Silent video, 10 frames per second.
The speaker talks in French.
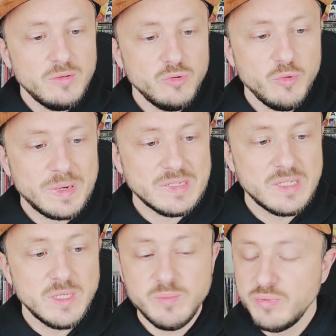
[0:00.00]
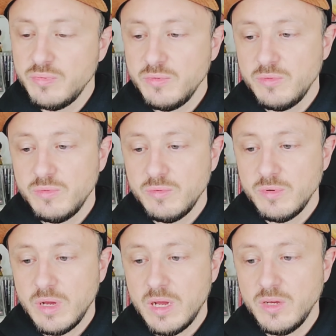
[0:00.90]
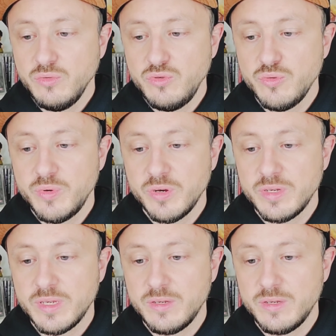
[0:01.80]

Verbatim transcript: Le principe, un youtubeur